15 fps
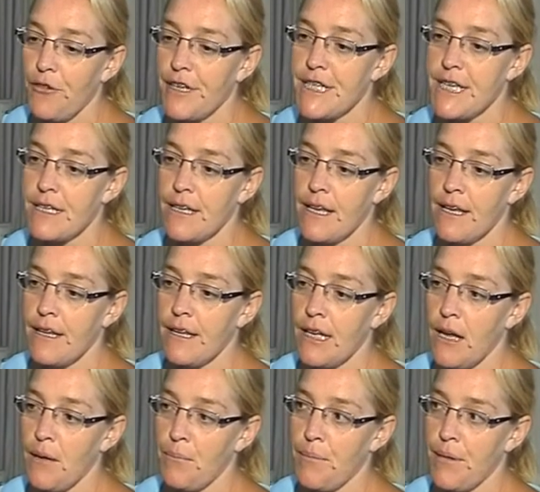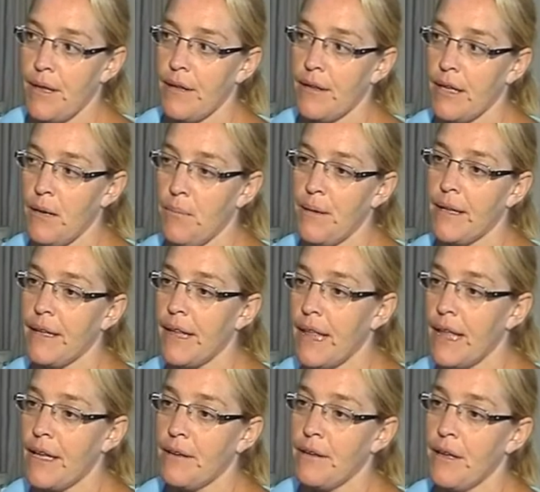las fechas eh, eh, te, las,
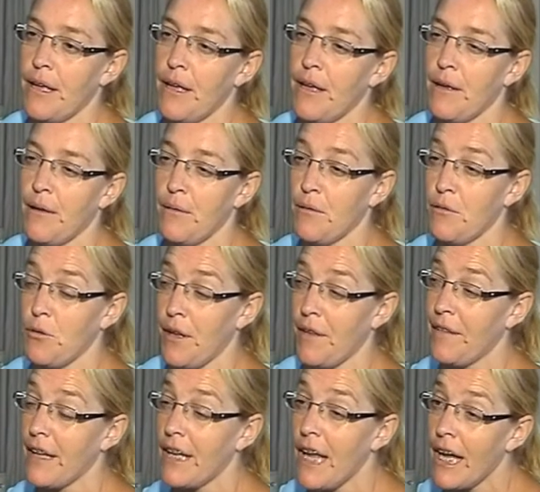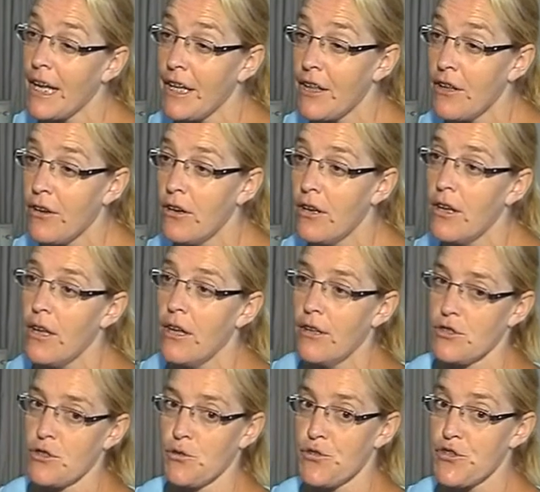plantean eh, durante el año,
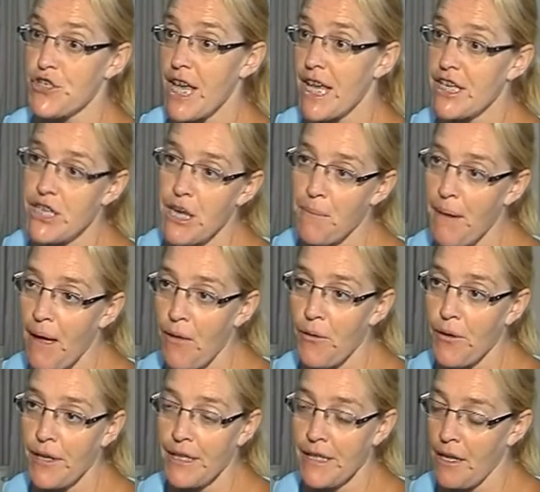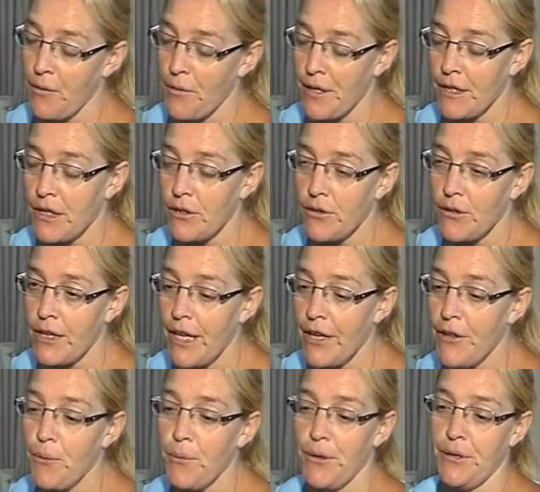son seis llamados que tenés durante todo el
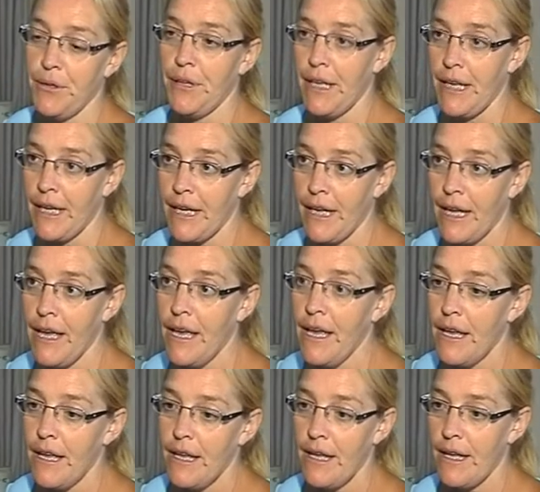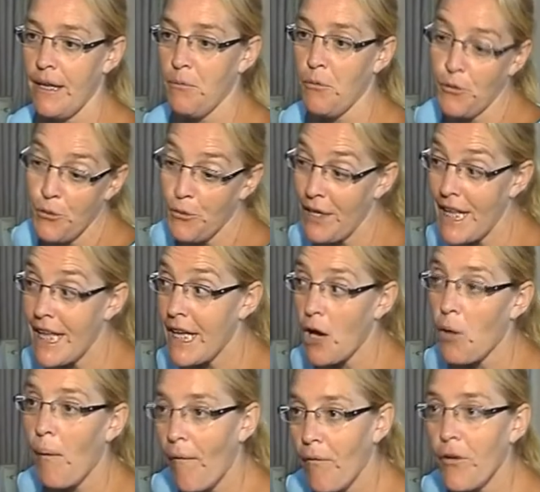año y bueno, y tenés que, y uno
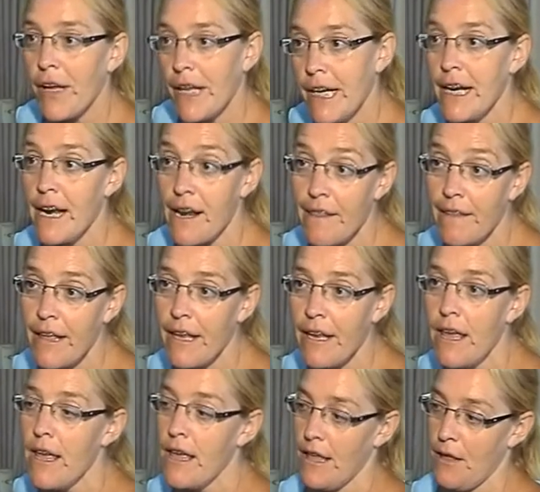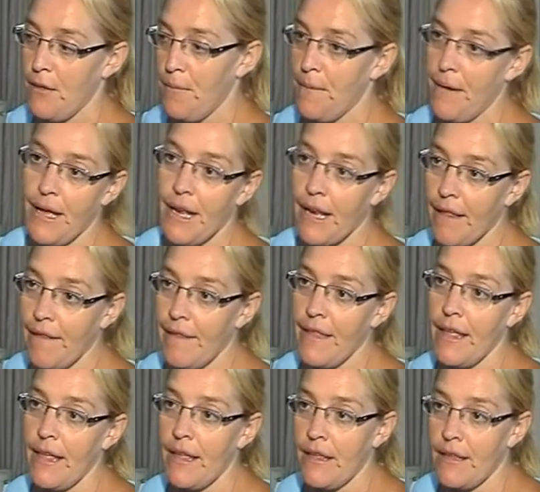elige cuándo quiere ir a rendir y va y
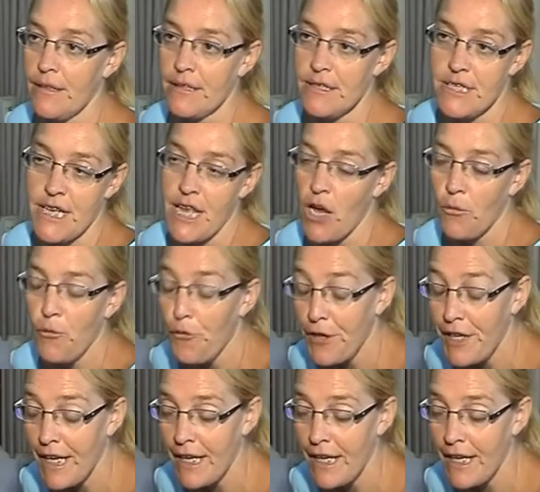rinde, sería un